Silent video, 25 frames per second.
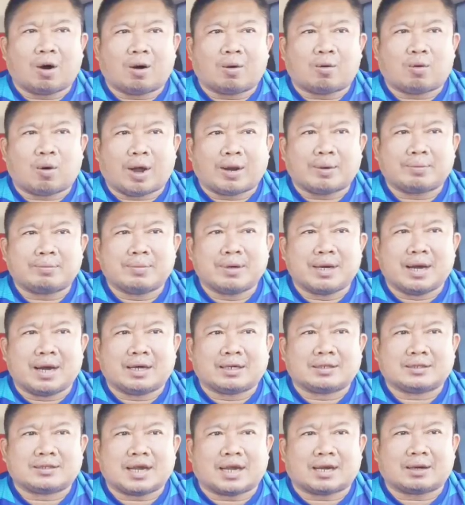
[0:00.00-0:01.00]
อขวัญเมือง
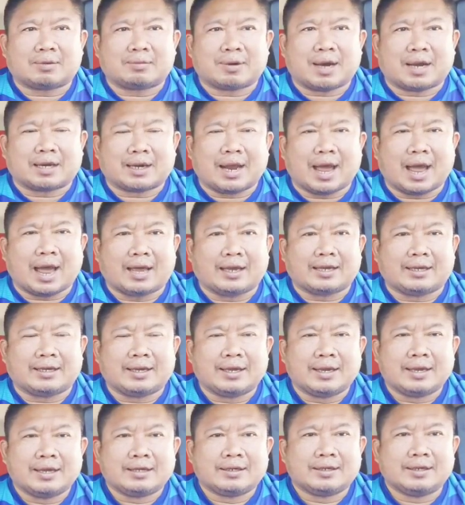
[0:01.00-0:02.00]
ช่างน้ำหนักได้
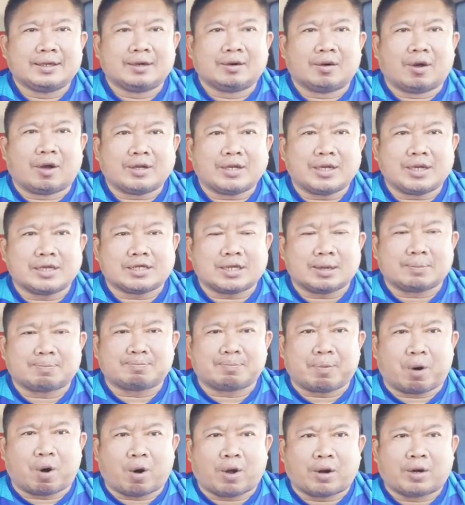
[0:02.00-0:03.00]

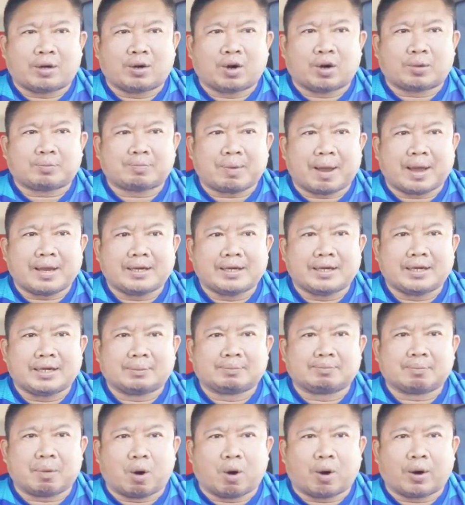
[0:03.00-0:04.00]
120ปอนด์ลดไป
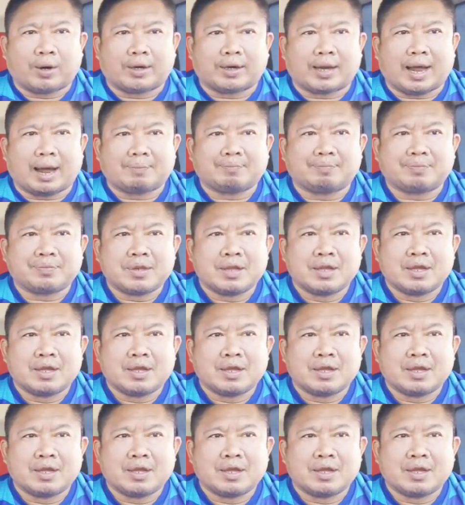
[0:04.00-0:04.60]
1 ปอนด์นะครับ